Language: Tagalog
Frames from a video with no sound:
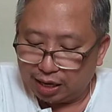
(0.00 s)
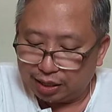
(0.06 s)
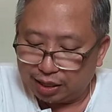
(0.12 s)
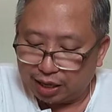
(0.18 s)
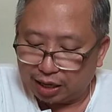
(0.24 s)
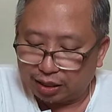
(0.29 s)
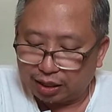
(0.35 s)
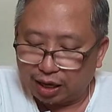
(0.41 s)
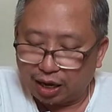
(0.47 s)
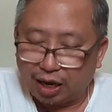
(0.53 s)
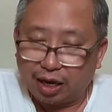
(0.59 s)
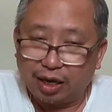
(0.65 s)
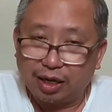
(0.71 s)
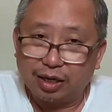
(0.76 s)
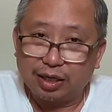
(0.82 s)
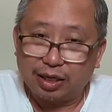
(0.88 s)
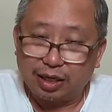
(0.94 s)
That
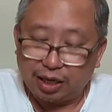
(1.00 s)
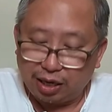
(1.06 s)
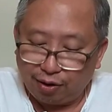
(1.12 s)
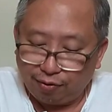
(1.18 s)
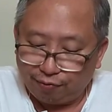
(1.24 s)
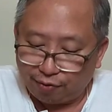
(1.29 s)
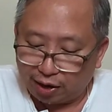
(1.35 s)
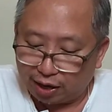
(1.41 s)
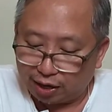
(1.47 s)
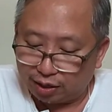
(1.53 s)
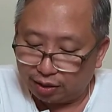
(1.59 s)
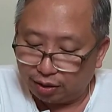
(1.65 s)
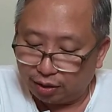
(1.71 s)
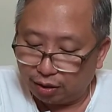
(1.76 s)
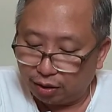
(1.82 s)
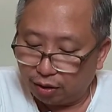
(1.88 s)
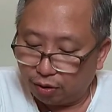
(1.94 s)
uh,
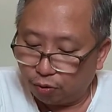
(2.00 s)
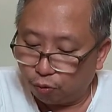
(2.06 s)
even